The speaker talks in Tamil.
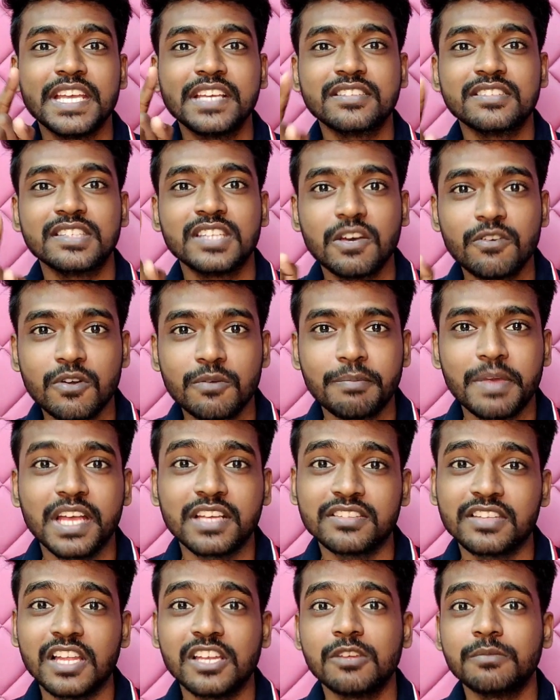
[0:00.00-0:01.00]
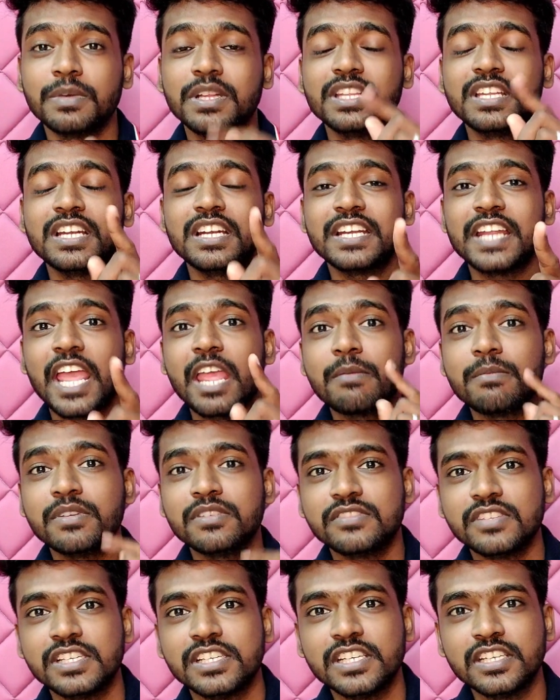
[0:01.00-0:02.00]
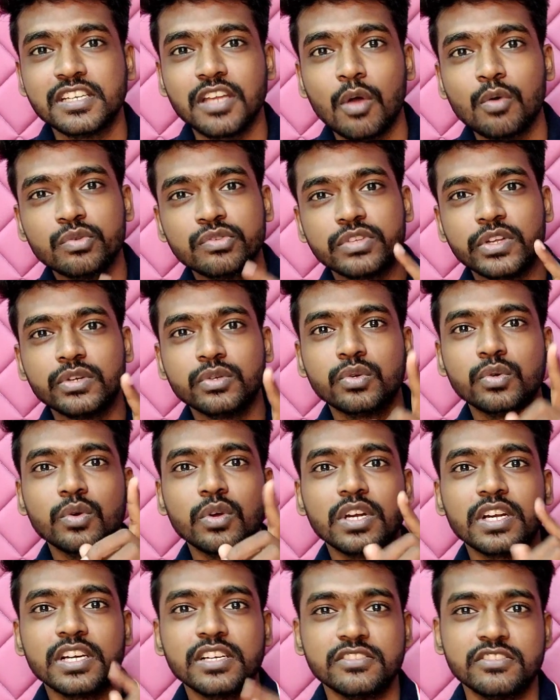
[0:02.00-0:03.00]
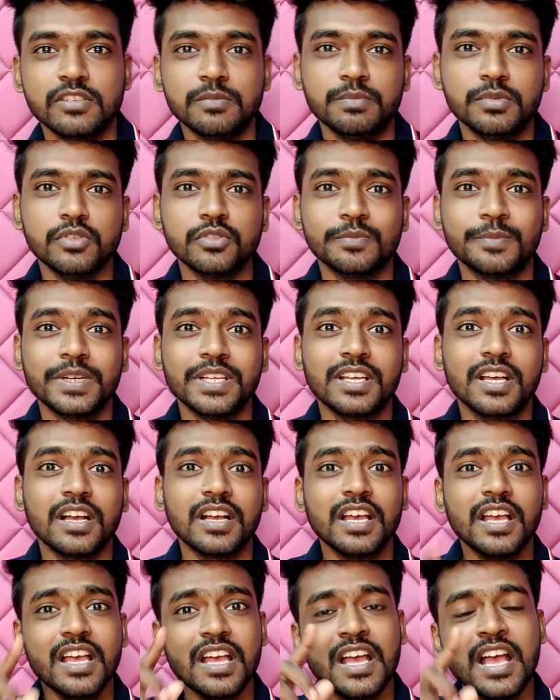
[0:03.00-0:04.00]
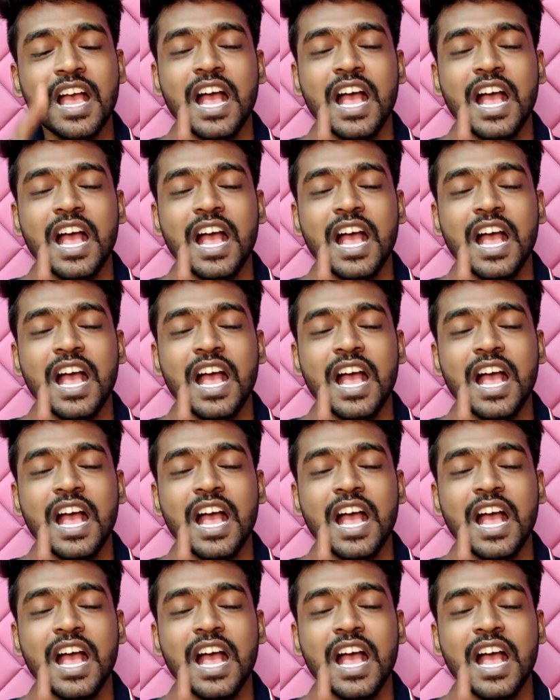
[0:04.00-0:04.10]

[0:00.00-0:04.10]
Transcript: எக்ஸ் செவன் மேக்ஸ் அதில் பார்த்தீங்கன்னா டைமண்ட் சிட்டி தௌசண்ட் டூ ஹண்ட்ரட் சிப் யூஸ் பண்ணியிருக்காங்க